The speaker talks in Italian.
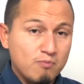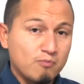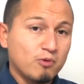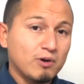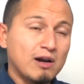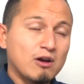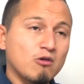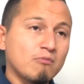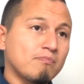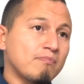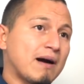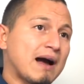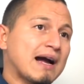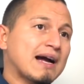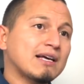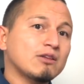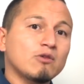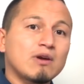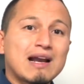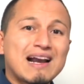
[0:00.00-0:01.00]
oppure non
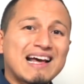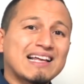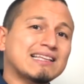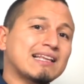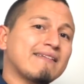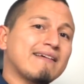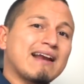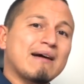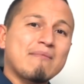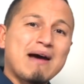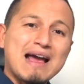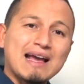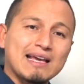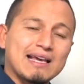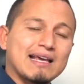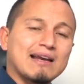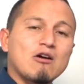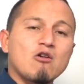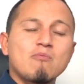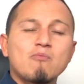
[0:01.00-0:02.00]
pagano la rata della
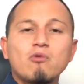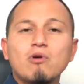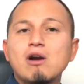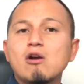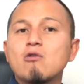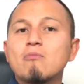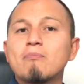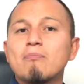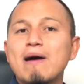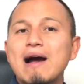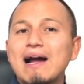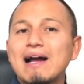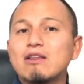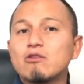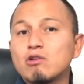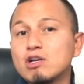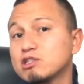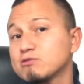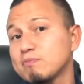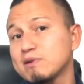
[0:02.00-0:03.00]
macchina, oppure non
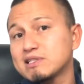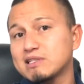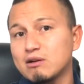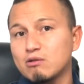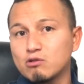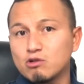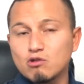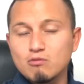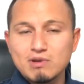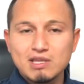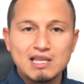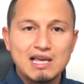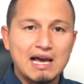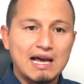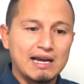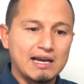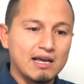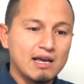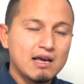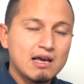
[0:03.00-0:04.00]
pagano le spese
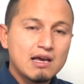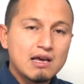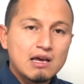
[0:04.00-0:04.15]
condominiali.